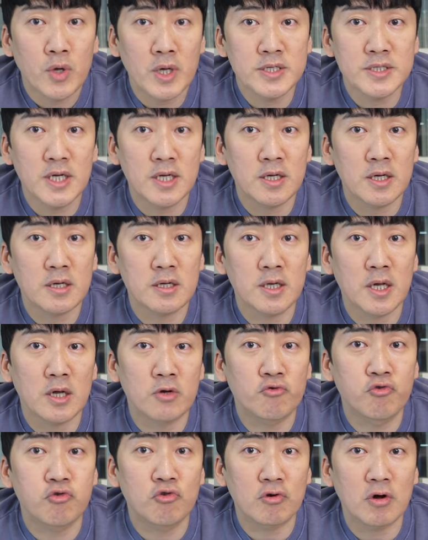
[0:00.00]
굉장히
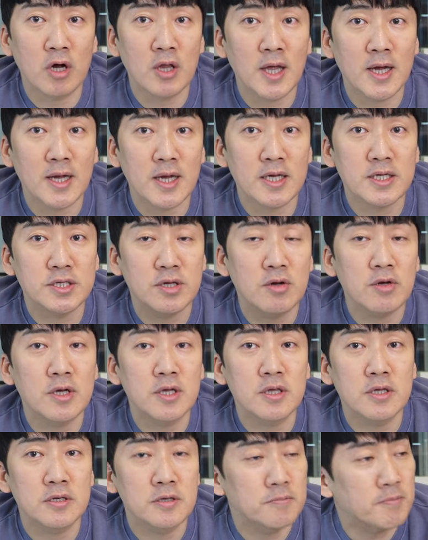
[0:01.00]
그냥 굳건하게 서
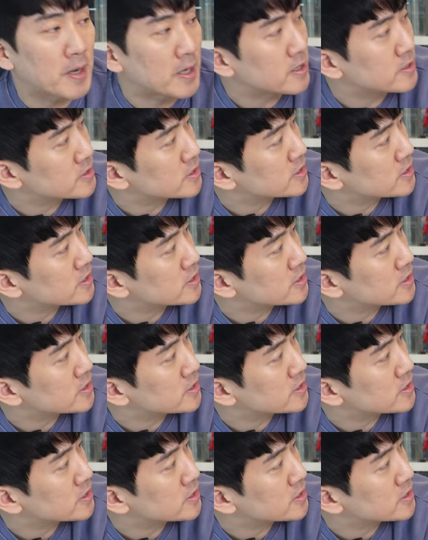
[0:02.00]
있는, 바른